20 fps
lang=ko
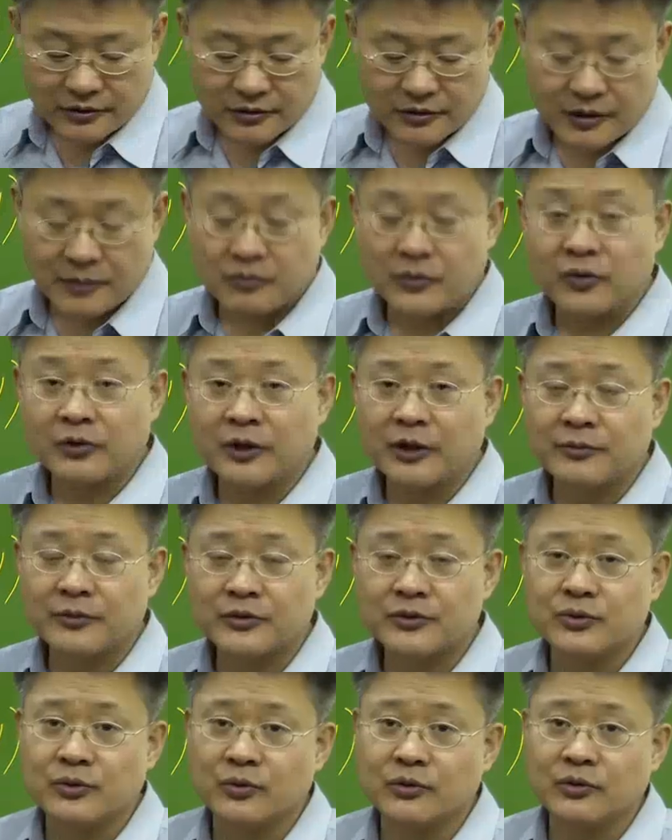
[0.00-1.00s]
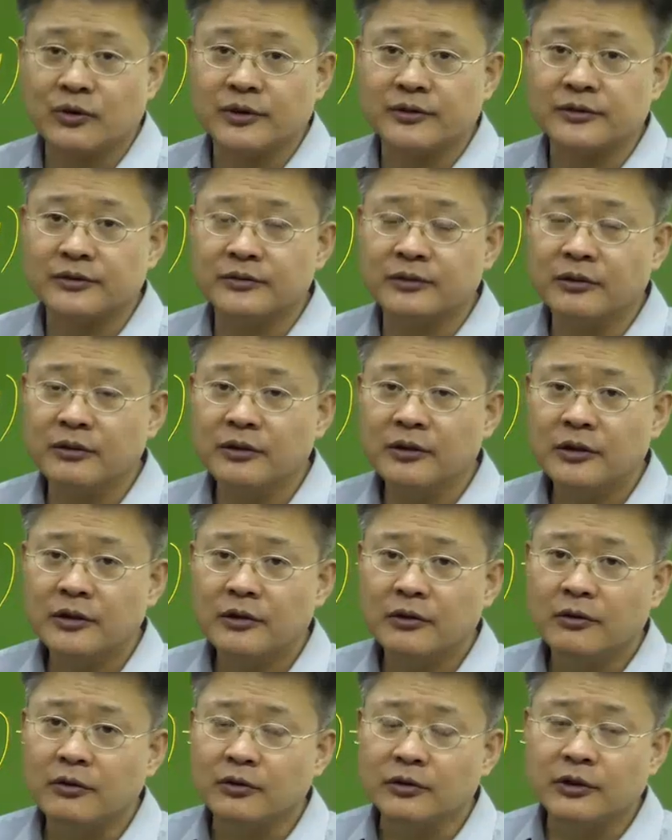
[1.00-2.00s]
한번 하면 좋을 것 같아서
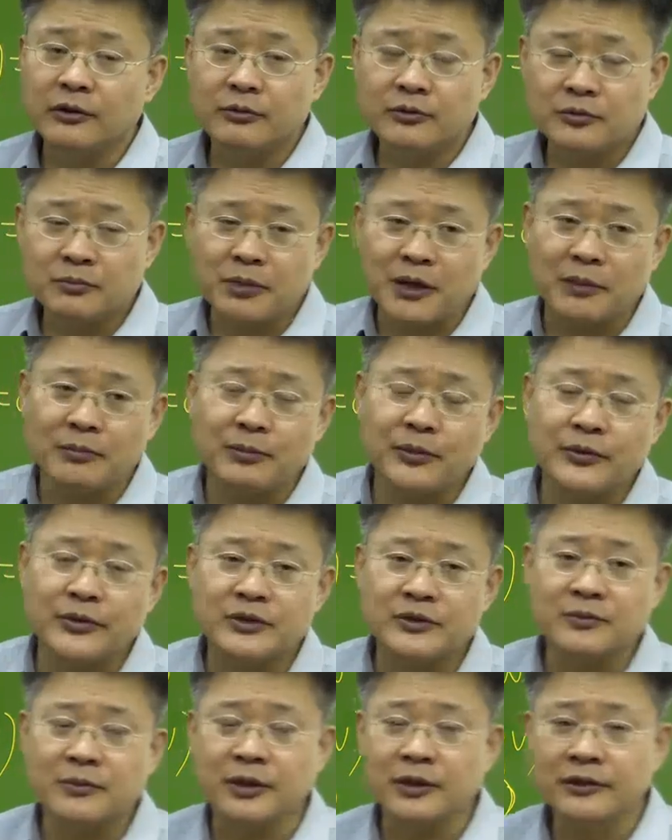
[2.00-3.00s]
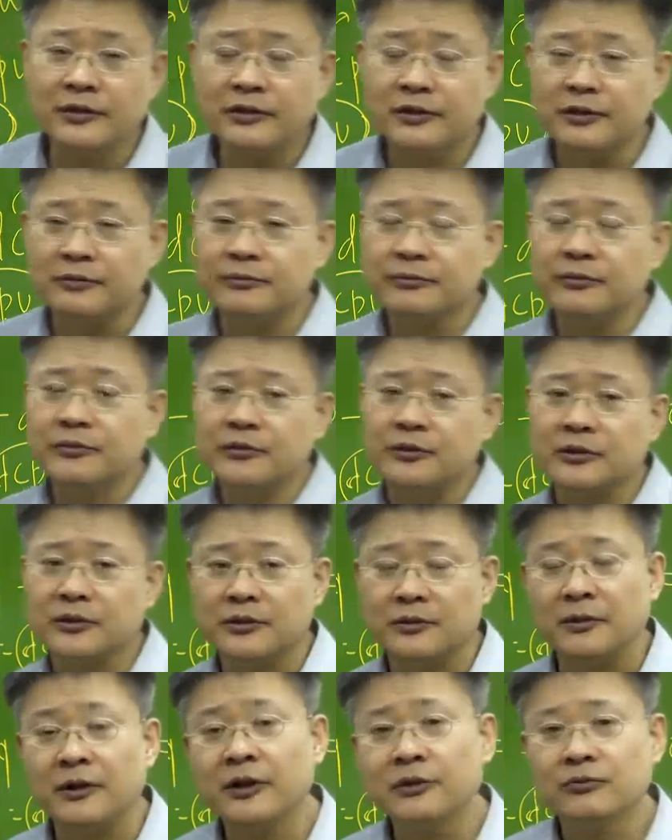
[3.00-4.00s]
어떻게 보면 반복이지만 이 부분
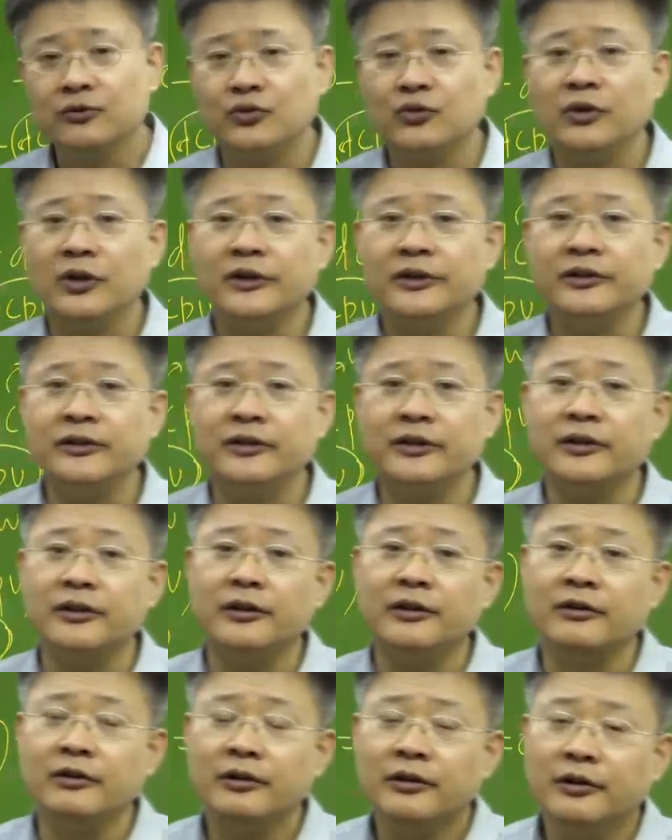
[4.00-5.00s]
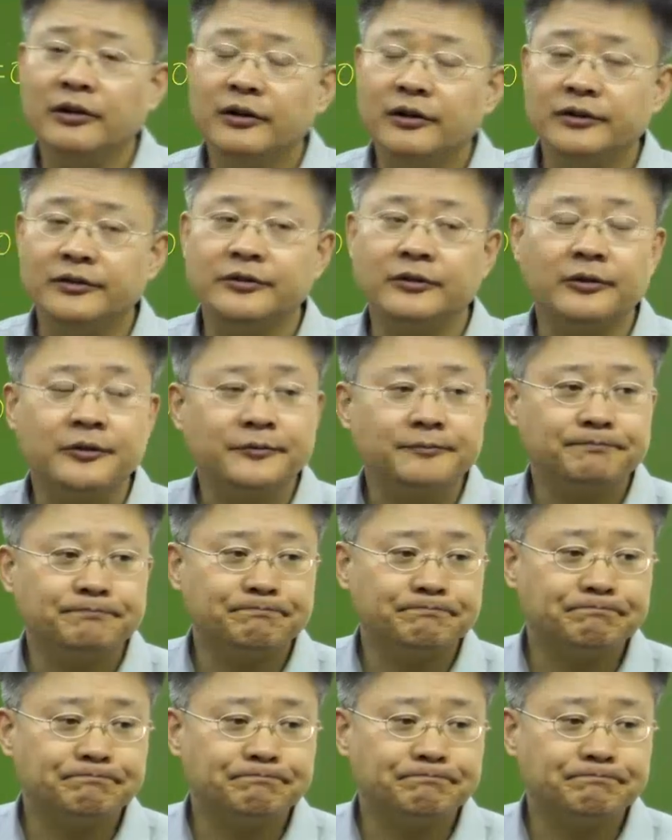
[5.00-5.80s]
그만큼 중요하다는 얘기예요. 그래서